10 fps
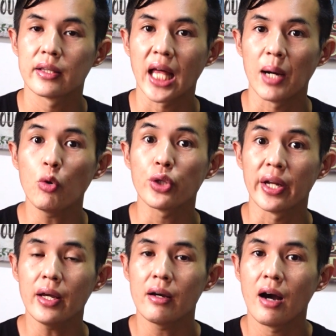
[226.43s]
だもんで
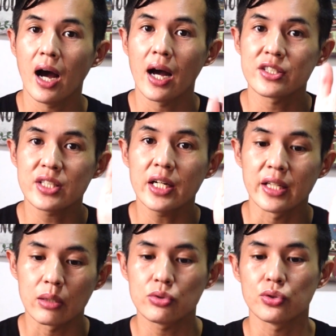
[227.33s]
ね、明日に
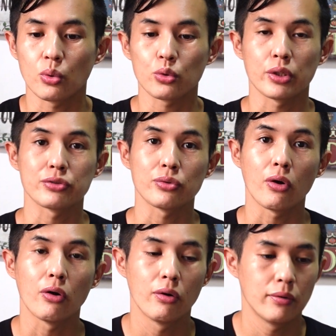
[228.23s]
なるっちゅうことですよ。
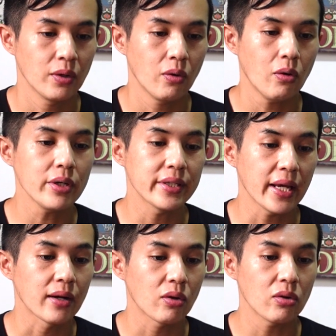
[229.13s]
ほい
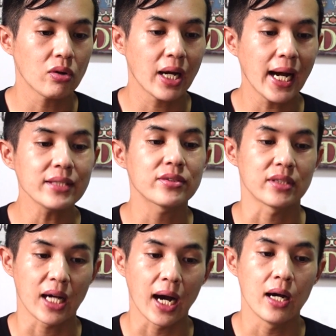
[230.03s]
で、この数
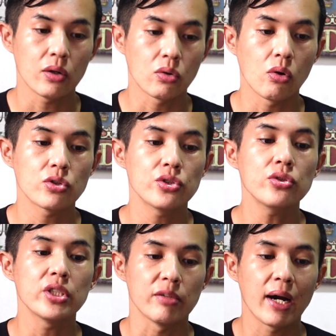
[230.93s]
が
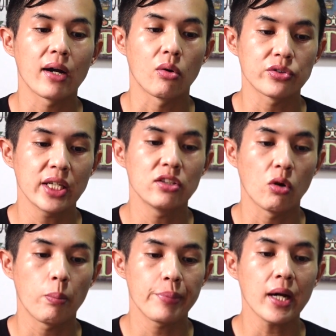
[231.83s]
52万
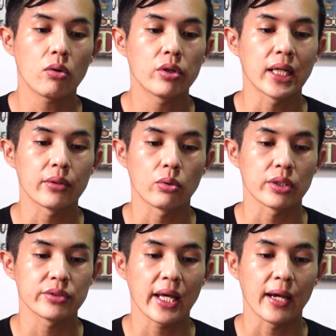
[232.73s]
5600個になるよう
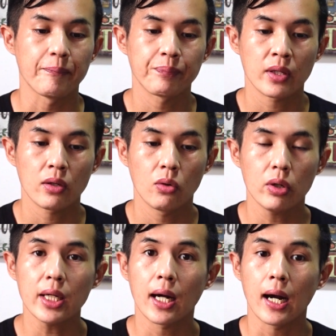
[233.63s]
ですね。
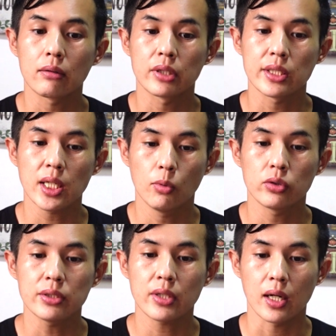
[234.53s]
これが確定したも
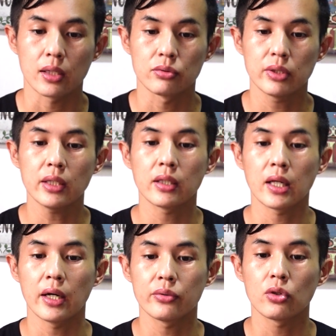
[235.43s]
んですから、ドゥテルテ
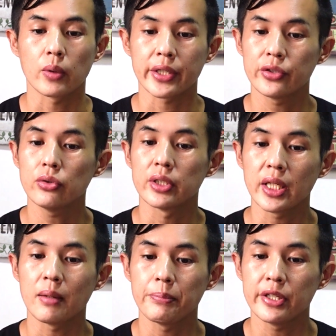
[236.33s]
大統領は急に
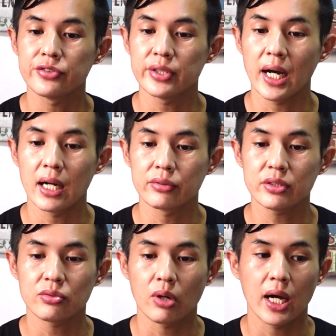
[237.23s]
ね、PCR
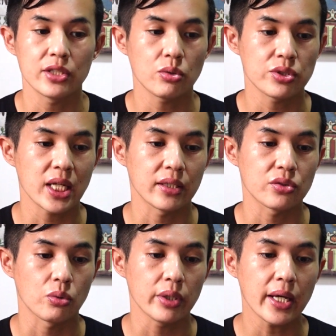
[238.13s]
テストの廃止をしたん
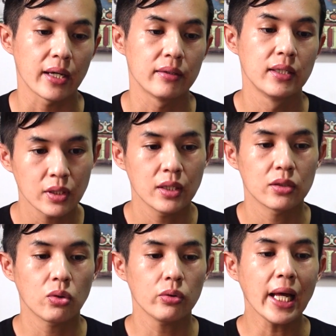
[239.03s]
でしょうね。
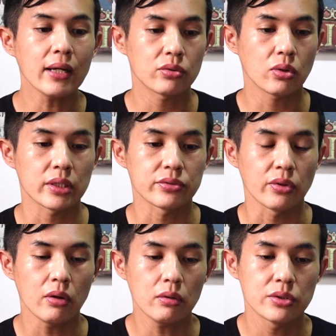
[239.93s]
となるす
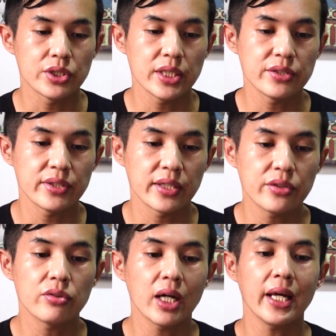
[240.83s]
よ、
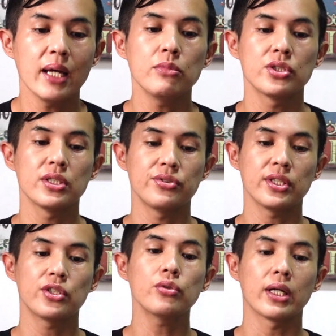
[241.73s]
GCQ から
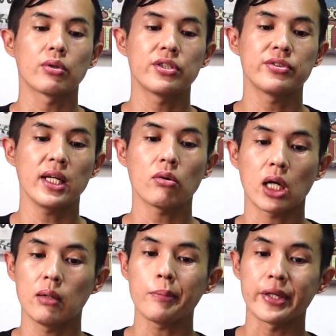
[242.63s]
MGCQ への規制の
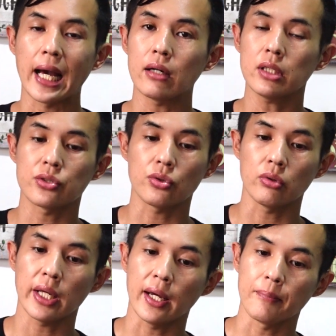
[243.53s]
緩和もやるでしょう
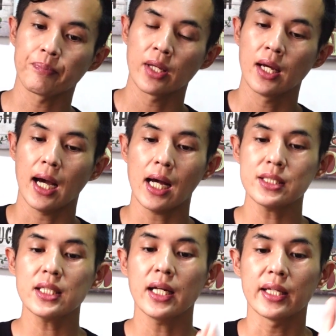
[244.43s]
ね。明
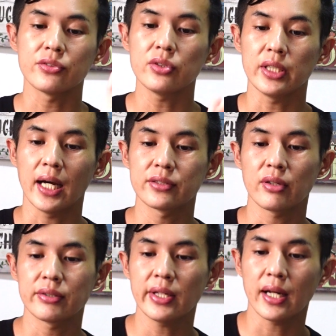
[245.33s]
日ね、ついに
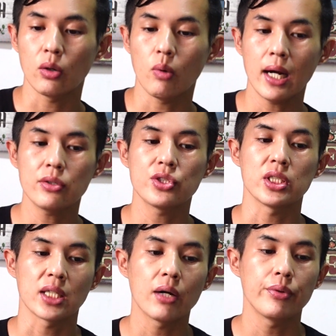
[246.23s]
アストラゼネカの
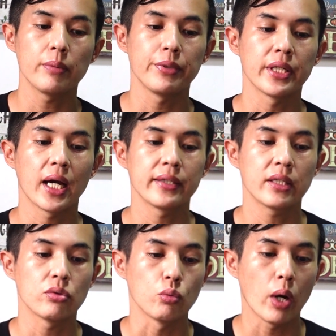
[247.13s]
ワクチンがフィリピンに入って
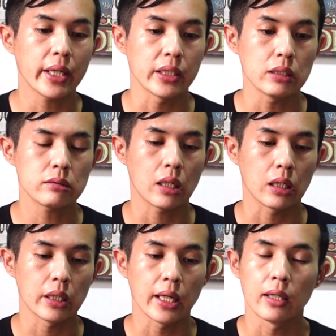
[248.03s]
くるわけですか
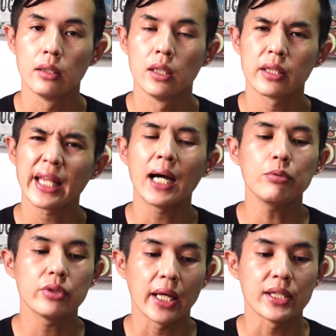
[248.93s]
らね。多
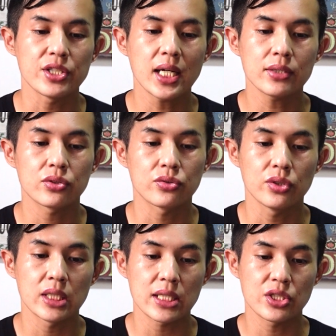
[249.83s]
分ね、4月
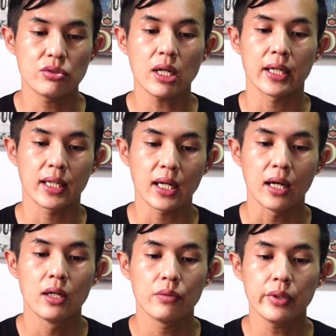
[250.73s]
1日ぐらいから
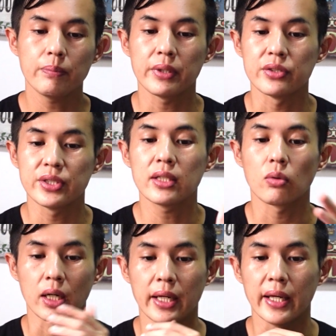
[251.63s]
フィリピン全
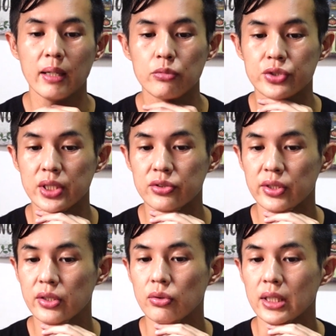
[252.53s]
土がね、
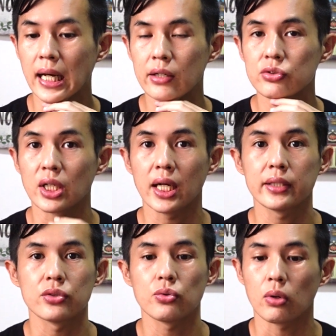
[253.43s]
MGCQ になるんじゃない
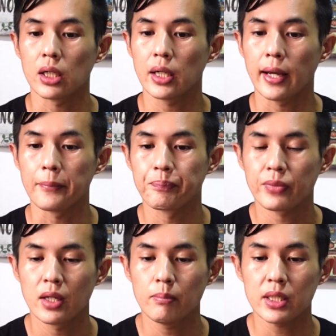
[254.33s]
でしょうかね。
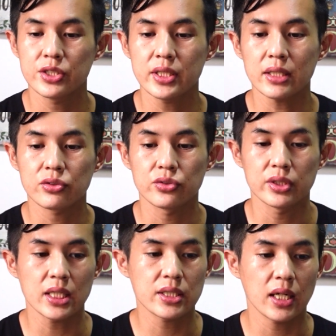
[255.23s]
まあ、4月
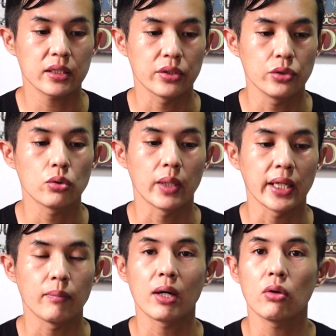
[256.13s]
1日からっていうのは
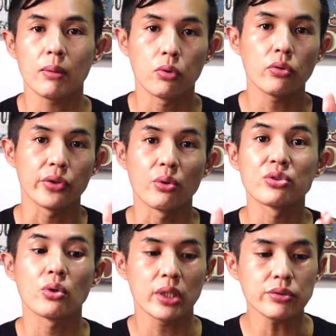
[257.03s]
ね、まあ、これは僕の予
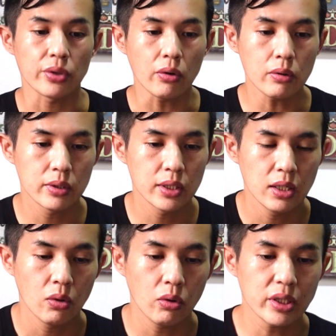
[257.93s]
想ですよ。
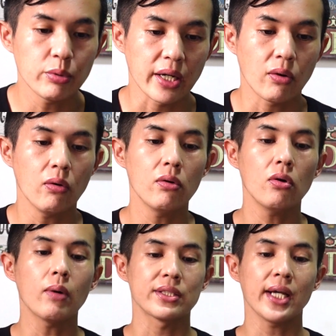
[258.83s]
ほいでもね、今
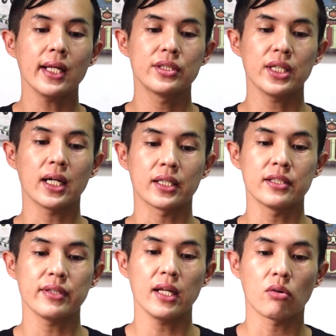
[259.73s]
後はじゃんじゃん
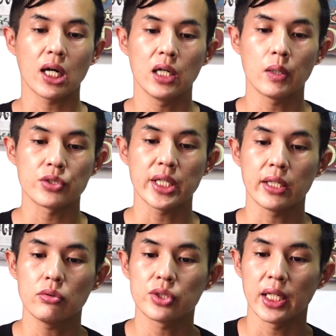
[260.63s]
規制の緩和をして
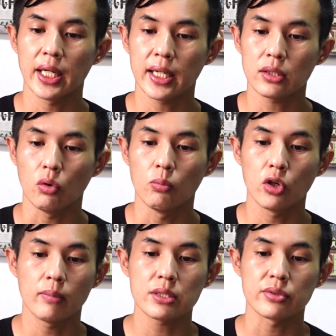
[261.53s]
いくんじゃないかと
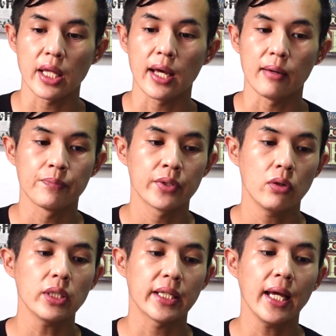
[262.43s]
思いますね。
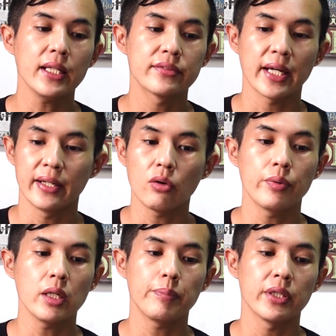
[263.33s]
ほいで現在の
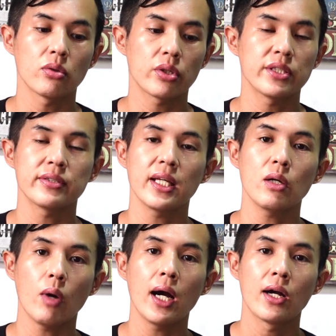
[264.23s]
フィリピンの規制
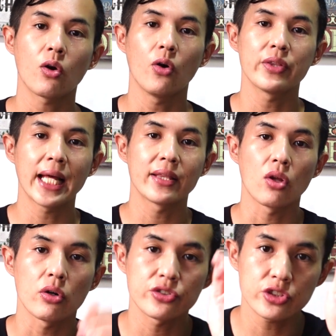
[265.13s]
はこんなん
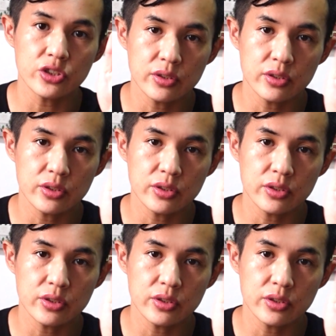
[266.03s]
どす。